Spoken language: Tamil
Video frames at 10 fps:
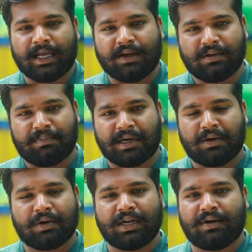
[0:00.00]
அதாவது
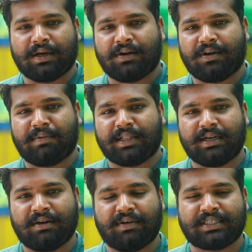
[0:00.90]
பண்ணைக்குட்டையில் வளர்க்குறவங்க
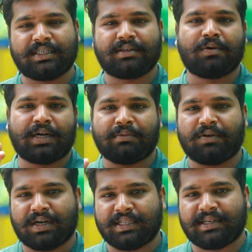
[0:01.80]
பார்த்திங்கன்னா வருஷத்துக்கு ஒரு டைம் தான்
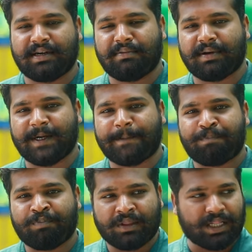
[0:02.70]
ஒரு கல்ச்சர் எடுப்பாங்க
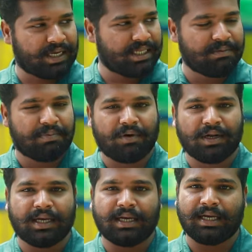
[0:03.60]
நாங்கள் இது போல்
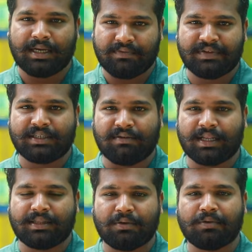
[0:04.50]
ஃபிஷ்ஷை
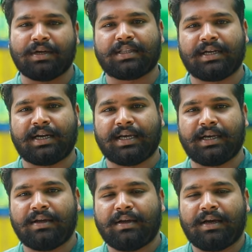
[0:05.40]
வளர்த்து கொடுக்கறதுனால
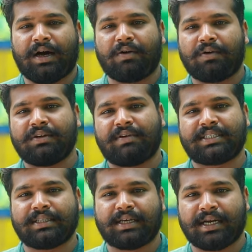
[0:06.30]
அவங்க வந்து
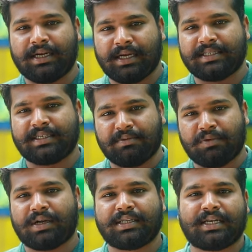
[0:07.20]
வருஷத்துக்கு ரெண்டு கல்ச்சர்
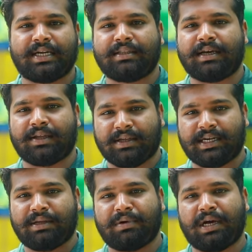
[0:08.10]
மூணு கல்ச்சர் எடுத்து அதாவது
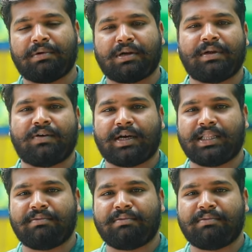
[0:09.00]
இரட்டிப்பு லாபன்ற மாதிரி அவங்களுக்கு